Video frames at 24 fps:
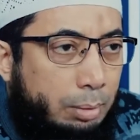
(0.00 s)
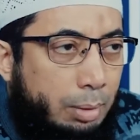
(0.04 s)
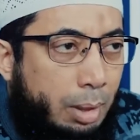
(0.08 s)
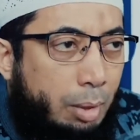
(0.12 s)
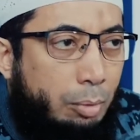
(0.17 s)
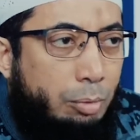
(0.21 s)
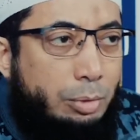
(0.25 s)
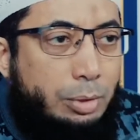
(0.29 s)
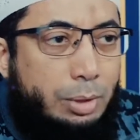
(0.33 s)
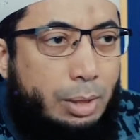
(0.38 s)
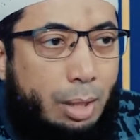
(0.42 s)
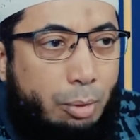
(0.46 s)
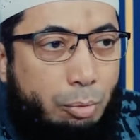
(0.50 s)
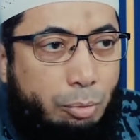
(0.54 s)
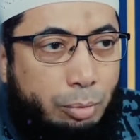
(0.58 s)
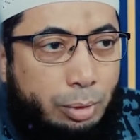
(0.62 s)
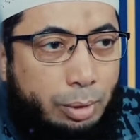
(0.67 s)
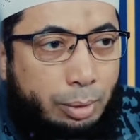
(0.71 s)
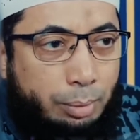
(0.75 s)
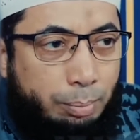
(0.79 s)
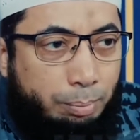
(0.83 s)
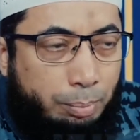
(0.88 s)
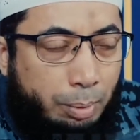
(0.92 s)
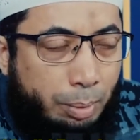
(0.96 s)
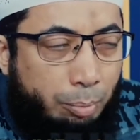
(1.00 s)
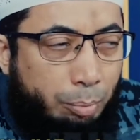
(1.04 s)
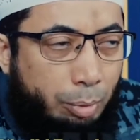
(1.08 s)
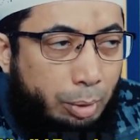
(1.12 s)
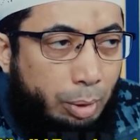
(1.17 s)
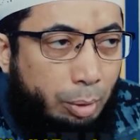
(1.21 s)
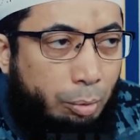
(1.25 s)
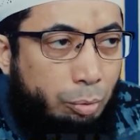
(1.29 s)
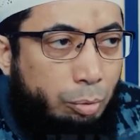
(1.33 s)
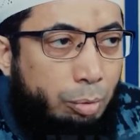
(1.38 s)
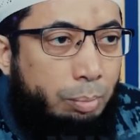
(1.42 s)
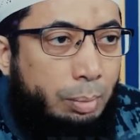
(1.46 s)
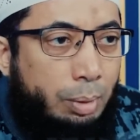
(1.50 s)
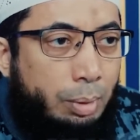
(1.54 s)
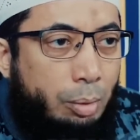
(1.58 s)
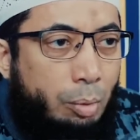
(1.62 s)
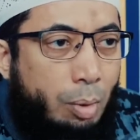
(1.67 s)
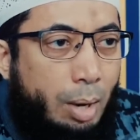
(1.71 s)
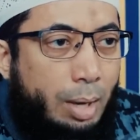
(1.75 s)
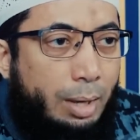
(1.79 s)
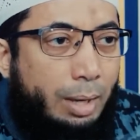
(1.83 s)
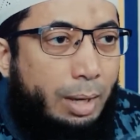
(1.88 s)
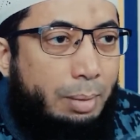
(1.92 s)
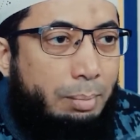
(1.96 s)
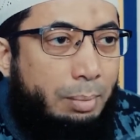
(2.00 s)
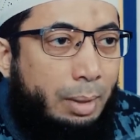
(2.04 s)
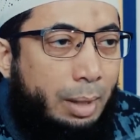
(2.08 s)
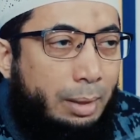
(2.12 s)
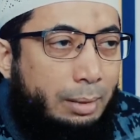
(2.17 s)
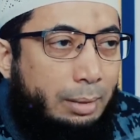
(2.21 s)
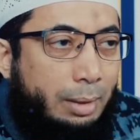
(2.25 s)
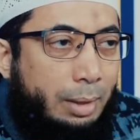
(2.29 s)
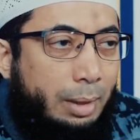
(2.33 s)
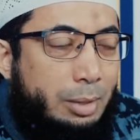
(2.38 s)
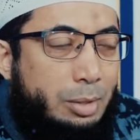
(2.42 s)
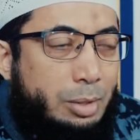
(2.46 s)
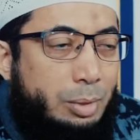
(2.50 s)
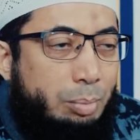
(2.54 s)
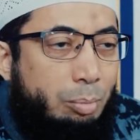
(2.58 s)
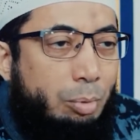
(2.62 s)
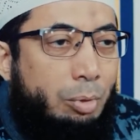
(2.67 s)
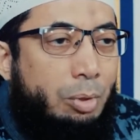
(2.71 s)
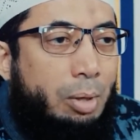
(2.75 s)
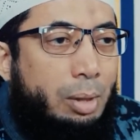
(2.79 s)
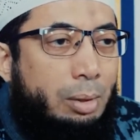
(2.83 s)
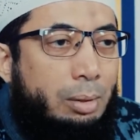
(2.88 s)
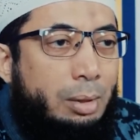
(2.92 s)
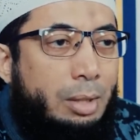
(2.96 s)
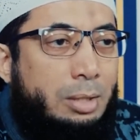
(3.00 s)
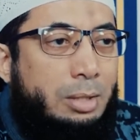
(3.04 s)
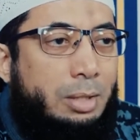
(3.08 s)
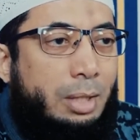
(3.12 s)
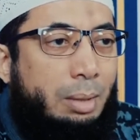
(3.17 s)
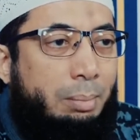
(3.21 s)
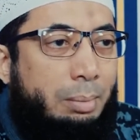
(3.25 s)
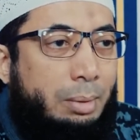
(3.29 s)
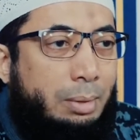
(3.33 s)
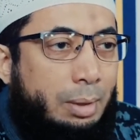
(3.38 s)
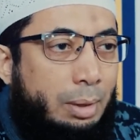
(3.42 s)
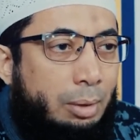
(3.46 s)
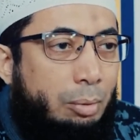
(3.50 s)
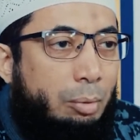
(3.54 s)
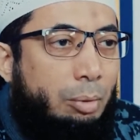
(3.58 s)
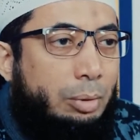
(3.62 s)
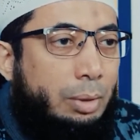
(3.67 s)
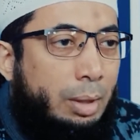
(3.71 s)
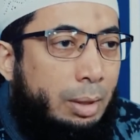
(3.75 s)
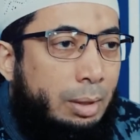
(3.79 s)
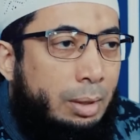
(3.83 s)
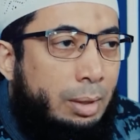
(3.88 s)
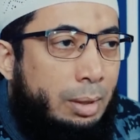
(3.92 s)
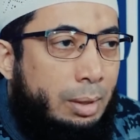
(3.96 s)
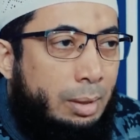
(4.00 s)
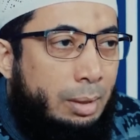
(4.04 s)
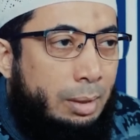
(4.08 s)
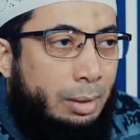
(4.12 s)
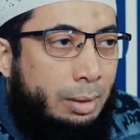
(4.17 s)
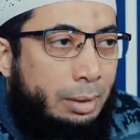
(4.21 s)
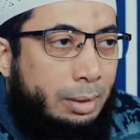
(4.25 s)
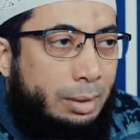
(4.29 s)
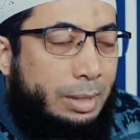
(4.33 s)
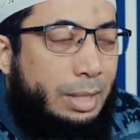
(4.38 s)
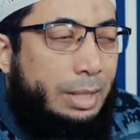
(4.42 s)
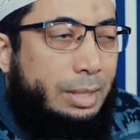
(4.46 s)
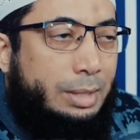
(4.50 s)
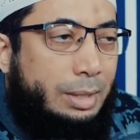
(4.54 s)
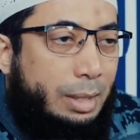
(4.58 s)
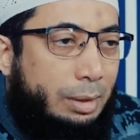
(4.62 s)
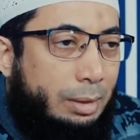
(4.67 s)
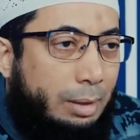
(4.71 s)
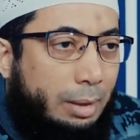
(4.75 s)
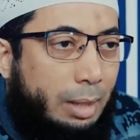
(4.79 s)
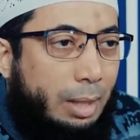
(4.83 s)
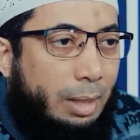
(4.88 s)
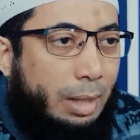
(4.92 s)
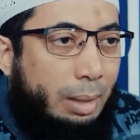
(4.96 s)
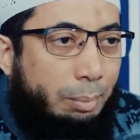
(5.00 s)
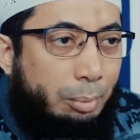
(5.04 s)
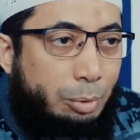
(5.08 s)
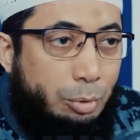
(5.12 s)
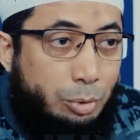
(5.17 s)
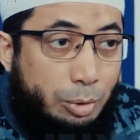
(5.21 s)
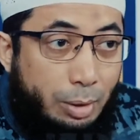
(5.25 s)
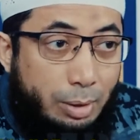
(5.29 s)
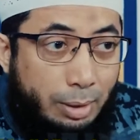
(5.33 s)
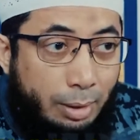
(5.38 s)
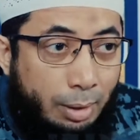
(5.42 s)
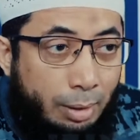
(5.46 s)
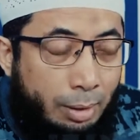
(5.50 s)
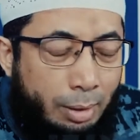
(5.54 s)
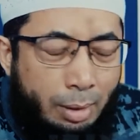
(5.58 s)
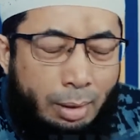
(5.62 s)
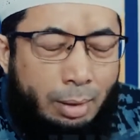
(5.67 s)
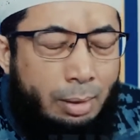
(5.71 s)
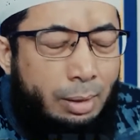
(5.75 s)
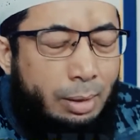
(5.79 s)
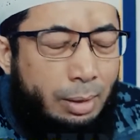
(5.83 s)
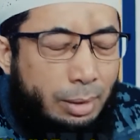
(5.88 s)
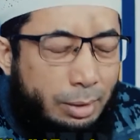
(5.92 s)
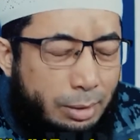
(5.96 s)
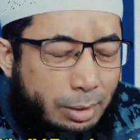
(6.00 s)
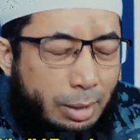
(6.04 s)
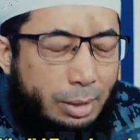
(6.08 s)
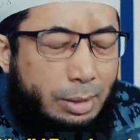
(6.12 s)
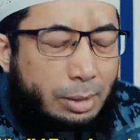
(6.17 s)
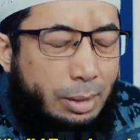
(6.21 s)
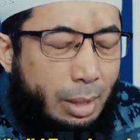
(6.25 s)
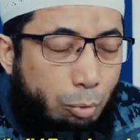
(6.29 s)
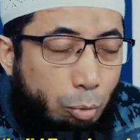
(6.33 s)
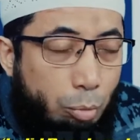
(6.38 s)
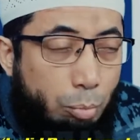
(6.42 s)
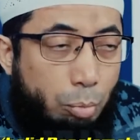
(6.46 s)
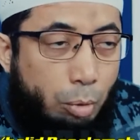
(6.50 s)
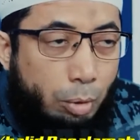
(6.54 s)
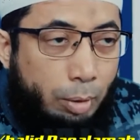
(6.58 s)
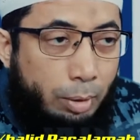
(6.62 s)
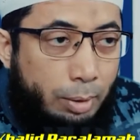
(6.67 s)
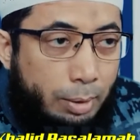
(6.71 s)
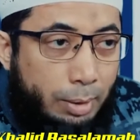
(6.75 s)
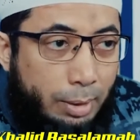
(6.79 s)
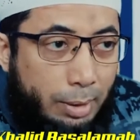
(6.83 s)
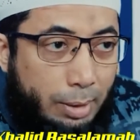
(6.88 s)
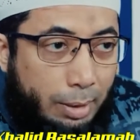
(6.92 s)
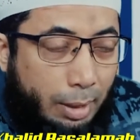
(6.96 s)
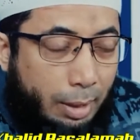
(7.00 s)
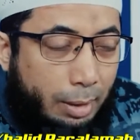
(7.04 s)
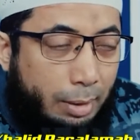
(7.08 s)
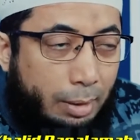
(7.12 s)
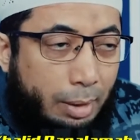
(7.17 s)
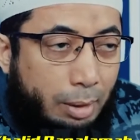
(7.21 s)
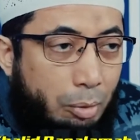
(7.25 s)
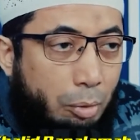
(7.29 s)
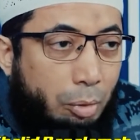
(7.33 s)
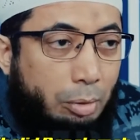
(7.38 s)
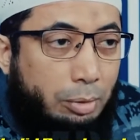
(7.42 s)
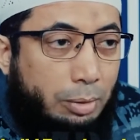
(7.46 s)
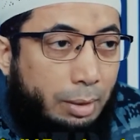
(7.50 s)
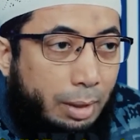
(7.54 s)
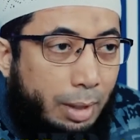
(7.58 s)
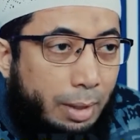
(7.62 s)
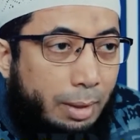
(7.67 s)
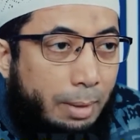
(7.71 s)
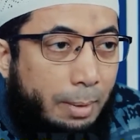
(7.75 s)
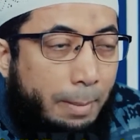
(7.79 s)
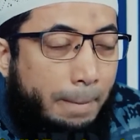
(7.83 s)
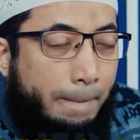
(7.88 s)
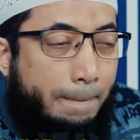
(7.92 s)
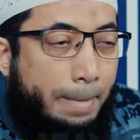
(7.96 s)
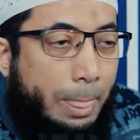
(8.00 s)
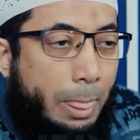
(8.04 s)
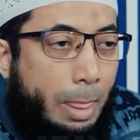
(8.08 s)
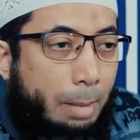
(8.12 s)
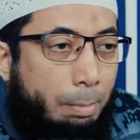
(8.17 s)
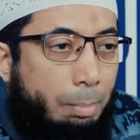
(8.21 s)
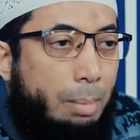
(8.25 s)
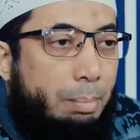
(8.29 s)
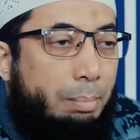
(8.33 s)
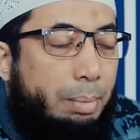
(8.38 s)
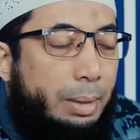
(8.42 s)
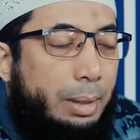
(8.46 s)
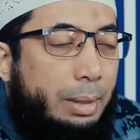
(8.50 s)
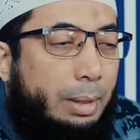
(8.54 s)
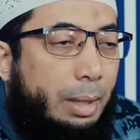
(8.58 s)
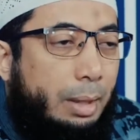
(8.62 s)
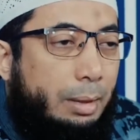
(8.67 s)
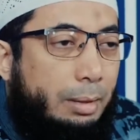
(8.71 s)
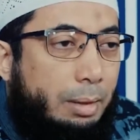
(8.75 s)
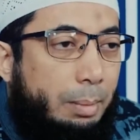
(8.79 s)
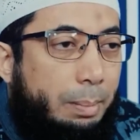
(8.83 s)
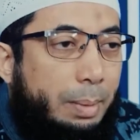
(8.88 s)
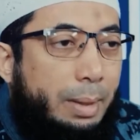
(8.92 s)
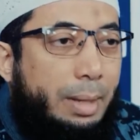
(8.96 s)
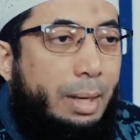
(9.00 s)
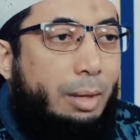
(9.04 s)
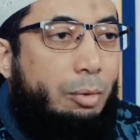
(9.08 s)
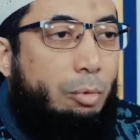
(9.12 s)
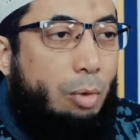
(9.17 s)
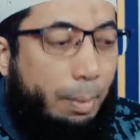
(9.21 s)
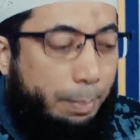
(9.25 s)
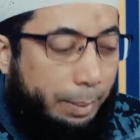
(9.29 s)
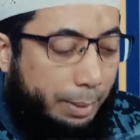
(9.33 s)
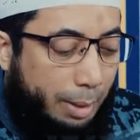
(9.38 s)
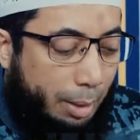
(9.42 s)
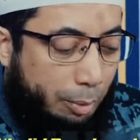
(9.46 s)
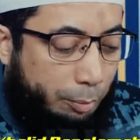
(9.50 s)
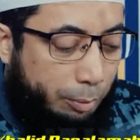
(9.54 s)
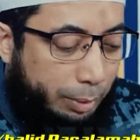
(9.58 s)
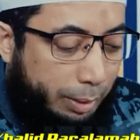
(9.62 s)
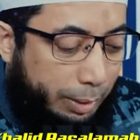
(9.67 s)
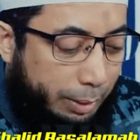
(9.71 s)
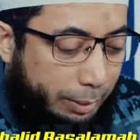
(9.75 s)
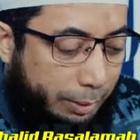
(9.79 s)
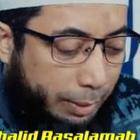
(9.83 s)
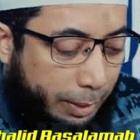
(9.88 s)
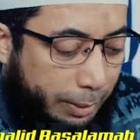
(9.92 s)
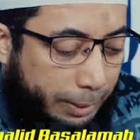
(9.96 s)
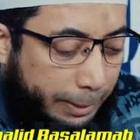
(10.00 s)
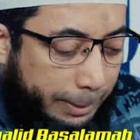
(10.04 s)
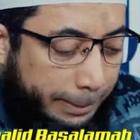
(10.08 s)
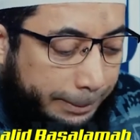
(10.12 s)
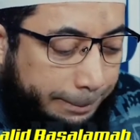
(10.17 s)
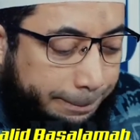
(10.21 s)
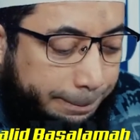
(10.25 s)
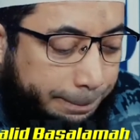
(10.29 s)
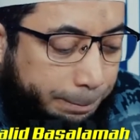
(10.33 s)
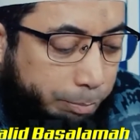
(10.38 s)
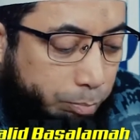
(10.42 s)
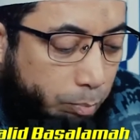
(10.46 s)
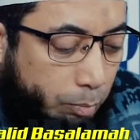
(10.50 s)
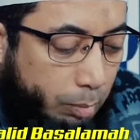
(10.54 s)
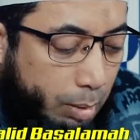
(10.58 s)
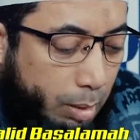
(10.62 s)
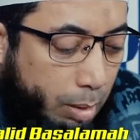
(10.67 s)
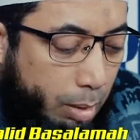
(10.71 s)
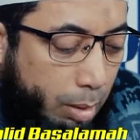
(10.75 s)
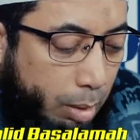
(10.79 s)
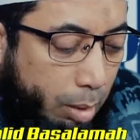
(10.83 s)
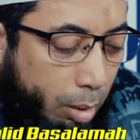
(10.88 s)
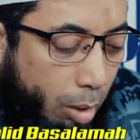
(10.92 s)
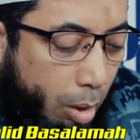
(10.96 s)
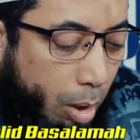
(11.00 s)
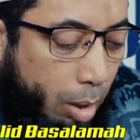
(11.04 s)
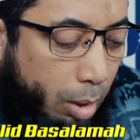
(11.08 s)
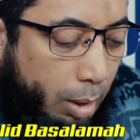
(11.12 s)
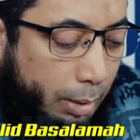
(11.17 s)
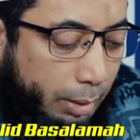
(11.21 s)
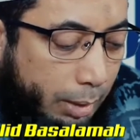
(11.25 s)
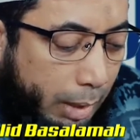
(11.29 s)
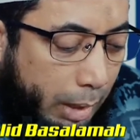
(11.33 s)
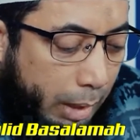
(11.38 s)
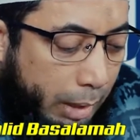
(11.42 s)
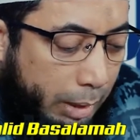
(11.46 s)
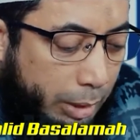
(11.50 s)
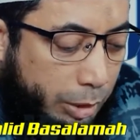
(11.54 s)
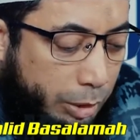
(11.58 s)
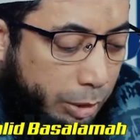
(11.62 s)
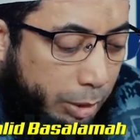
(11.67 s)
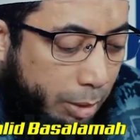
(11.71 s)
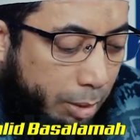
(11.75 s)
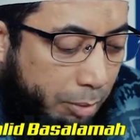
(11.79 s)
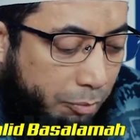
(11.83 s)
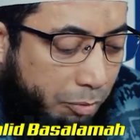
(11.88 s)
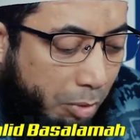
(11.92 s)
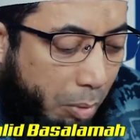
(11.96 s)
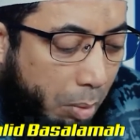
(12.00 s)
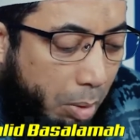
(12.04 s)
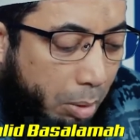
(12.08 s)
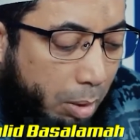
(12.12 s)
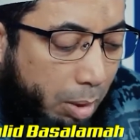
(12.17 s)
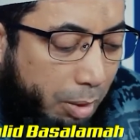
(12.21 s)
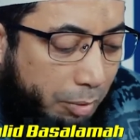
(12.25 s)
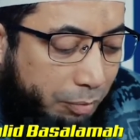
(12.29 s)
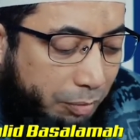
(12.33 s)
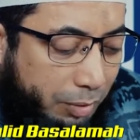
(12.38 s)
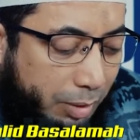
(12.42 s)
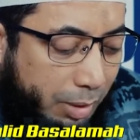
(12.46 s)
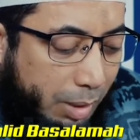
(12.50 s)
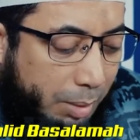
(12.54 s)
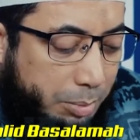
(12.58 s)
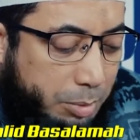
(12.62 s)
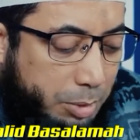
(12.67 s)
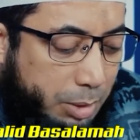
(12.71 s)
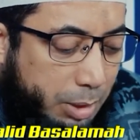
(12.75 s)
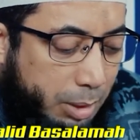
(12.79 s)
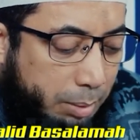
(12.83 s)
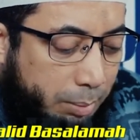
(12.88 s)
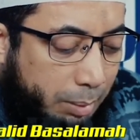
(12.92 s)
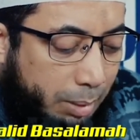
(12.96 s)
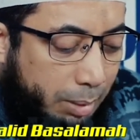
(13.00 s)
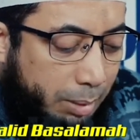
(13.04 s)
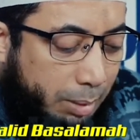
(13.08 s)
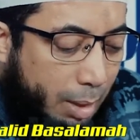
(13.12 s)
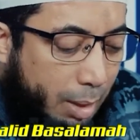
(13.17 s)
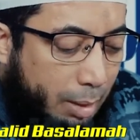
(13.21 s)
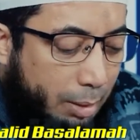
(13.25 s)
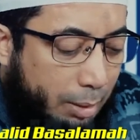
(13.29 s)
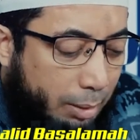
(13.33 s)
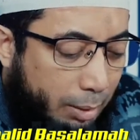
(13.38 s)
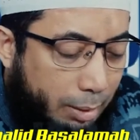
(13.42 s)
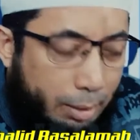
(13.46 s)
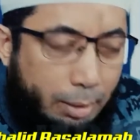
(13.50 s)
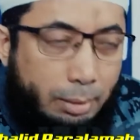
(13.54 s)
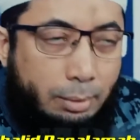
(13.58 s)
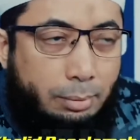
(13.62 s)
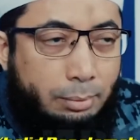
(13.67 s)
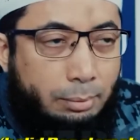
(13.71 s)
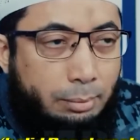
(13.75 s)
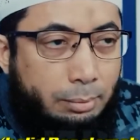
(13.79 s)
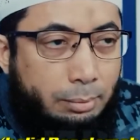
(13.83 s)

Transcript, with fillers: Lalu si Yahudi perempuan Yahudi itu mendoakan mengatakan semoga Allah selamatkan engkau dari siksa neraka maksudnya dengan eh, siksa kubur karena engkau telah memberikan kepada aku apa yang aku inginkan ini. Qalat Aisyah fawaqa fi nafsi min dhalika.